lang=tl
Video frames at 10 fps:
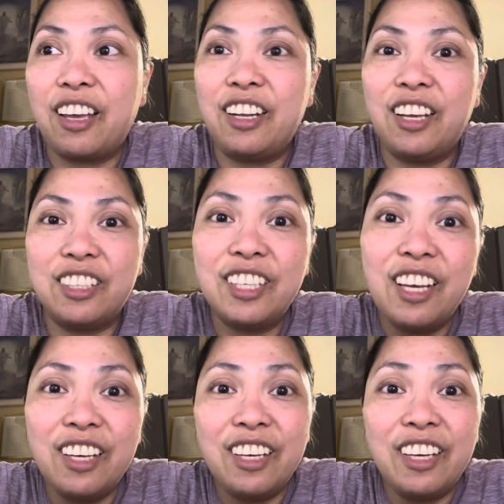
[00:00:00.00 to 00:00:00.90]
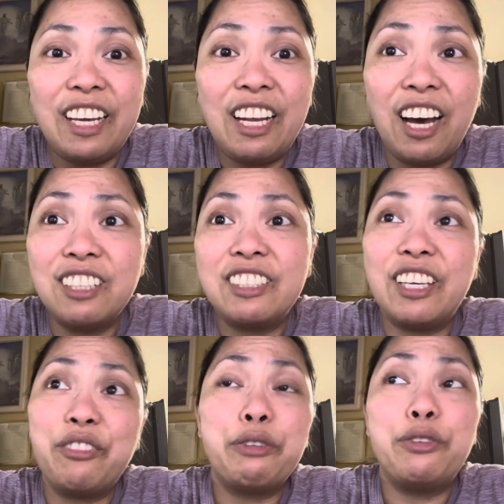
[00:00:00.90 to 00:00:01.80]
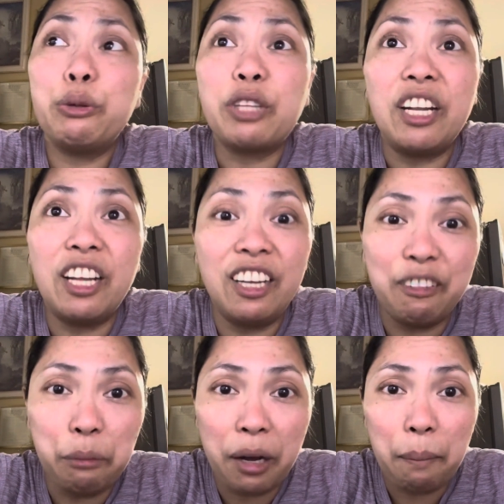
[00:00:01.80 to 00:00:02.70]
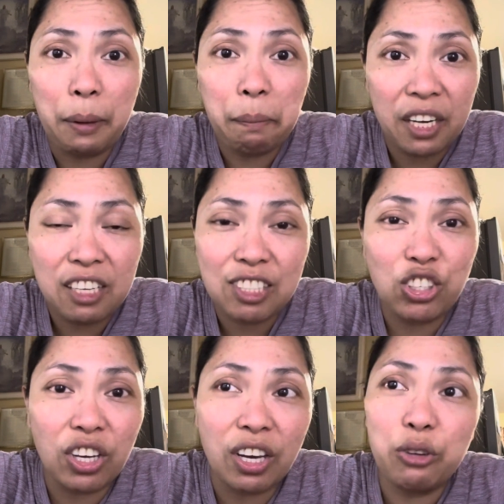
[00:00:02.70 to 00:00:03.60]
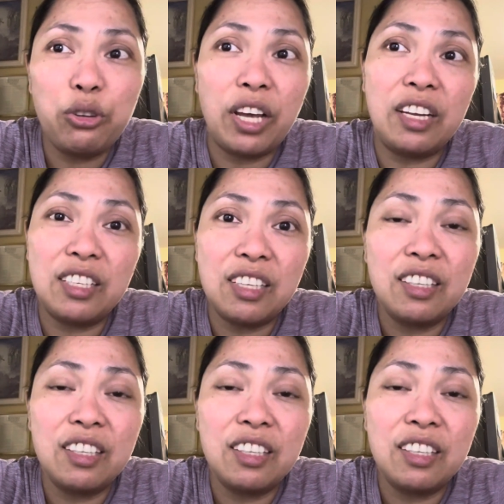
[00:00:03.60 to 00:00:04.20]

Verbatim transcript: kanang ilang give review tanan na ang mga papeles niya karon na na